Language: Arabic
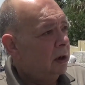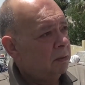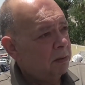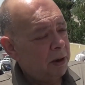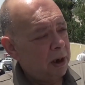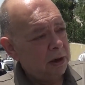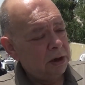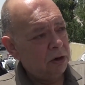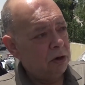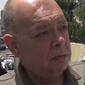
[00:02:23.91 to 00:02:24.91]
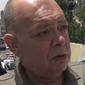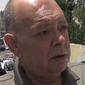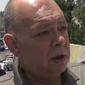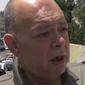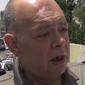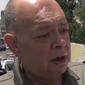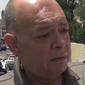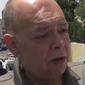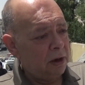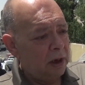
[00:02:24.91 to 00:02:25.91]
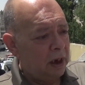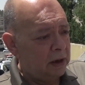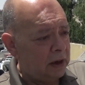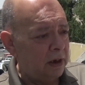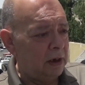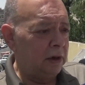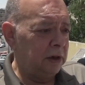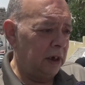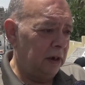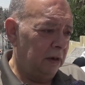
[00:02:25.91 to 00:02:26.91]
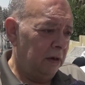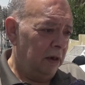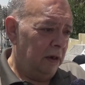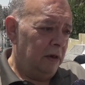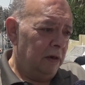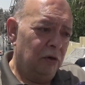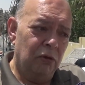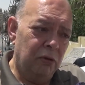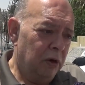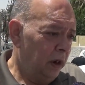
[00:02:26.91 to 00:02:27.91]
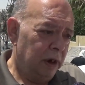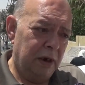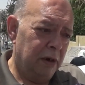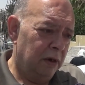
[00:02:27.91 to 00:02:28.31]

لما براجعهم يوم الثلاثاء بقول لك تعال الثلاثاء الجاي وهيك